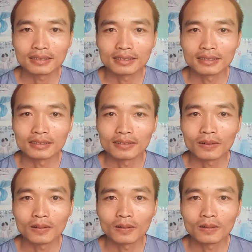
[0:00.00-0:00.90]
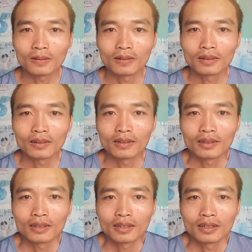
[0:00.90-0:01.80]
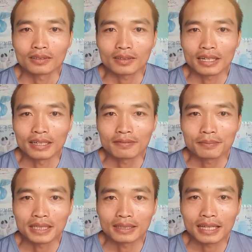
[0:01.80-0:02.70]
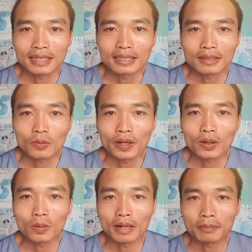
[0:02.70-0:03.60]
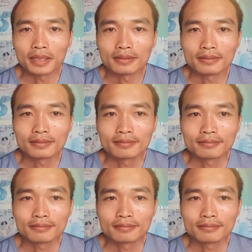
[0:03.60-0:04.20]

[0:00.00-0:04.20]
từ từ vô cho đến miền Tây quê của bạn mình.